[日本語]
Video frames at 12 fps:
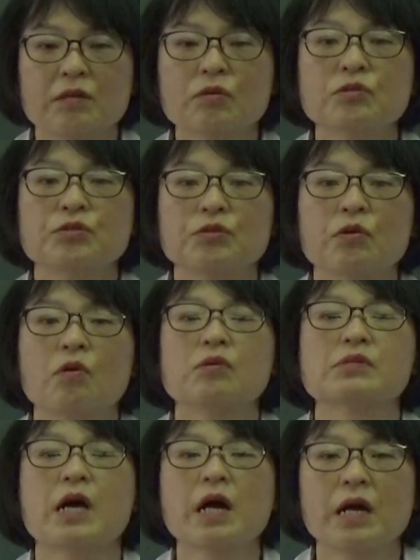の授業
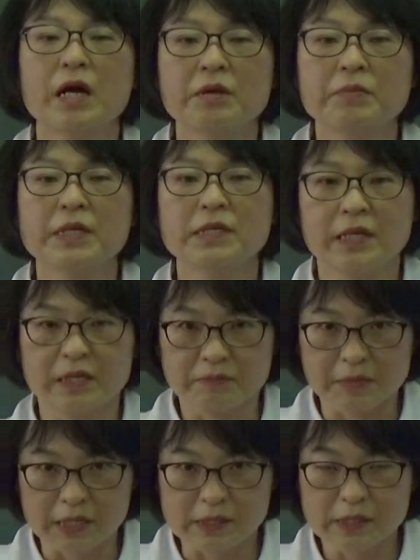3回目になり
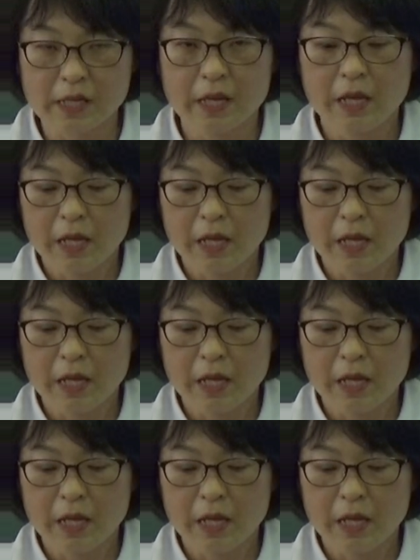ます、